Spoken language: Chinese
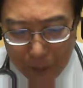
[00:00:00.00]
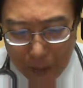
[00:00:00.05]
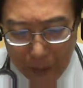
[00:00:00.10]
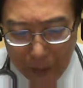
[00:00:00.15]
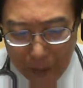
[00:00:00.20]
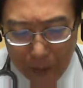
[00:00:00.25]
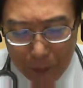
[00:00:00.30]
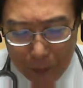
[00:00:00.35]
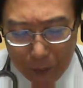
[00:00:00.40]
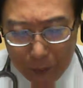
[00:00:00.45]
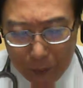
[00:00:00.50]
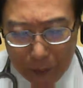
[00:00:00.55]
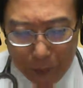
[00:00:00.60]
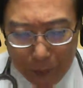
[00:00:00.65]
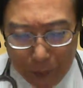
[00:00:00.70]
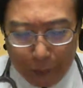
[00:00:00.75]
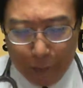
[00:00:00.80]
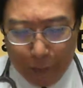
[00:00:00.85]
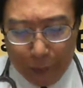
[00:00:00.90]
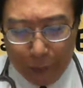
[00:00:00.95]
啊，迄种甲
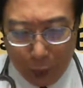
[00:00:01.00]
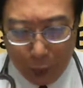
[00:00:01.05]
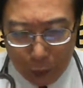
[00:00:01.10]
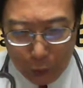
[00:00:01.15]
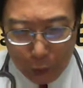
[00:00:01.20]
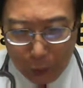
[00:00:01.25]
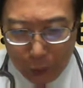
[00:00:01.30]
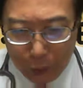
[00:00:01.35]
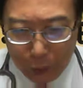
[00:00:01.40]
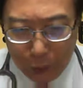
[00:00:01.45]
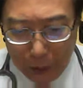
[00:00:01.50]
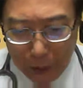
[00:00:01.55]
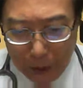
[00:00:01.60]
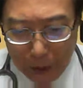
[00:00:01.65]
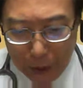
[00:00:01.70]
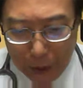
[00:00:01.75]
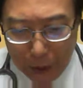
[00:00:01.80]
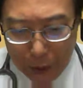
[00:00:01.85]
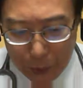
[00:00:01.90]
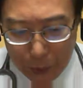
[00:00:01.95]
商场
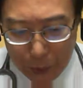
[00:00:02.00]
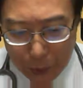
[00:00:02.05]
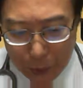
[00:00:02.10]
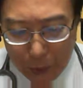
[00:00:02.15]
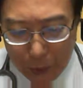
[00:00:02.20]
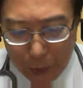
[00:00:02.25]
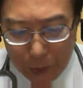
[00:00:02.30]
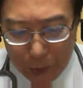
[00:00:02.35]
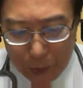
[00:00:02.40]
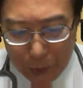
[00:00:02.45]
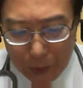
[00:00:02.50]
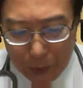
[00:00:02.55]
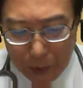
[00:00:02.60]
会相通，